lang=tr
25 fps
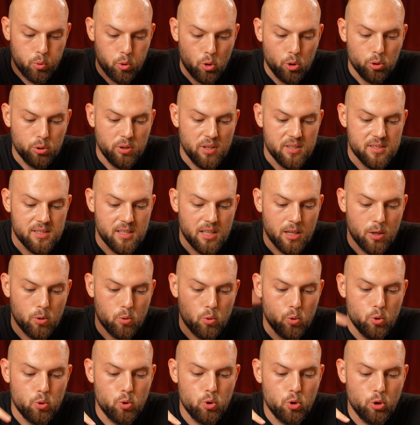Protezde
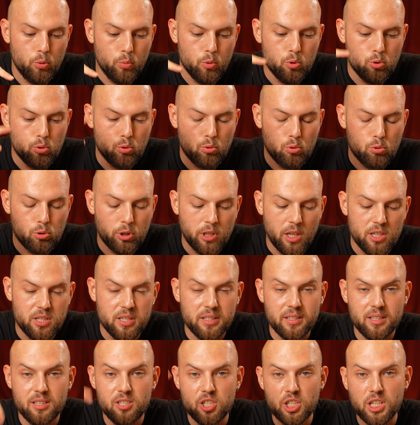uyu uyuyor musunuz?
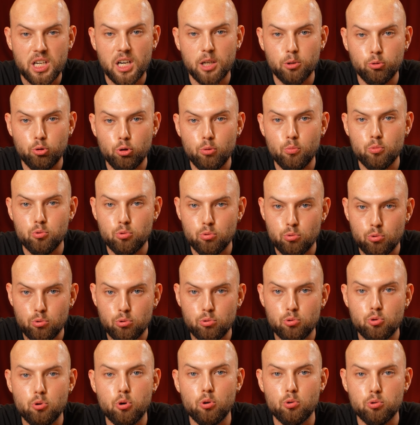Geceleri çıkartıyor
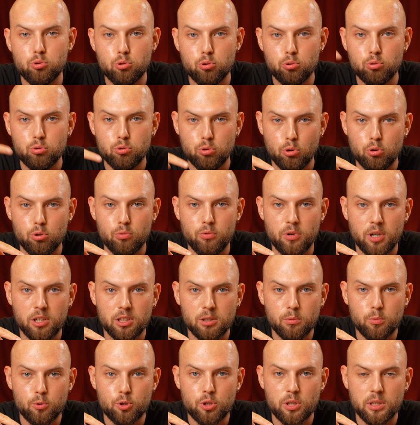musunuz? Çok soru
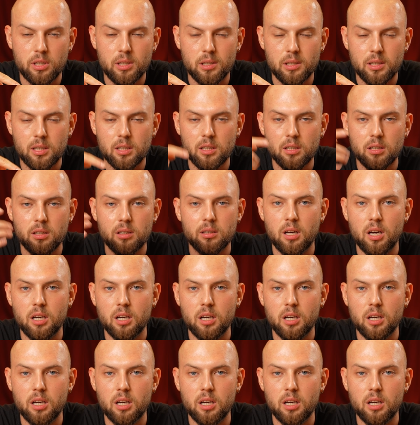vardı bu şekilde.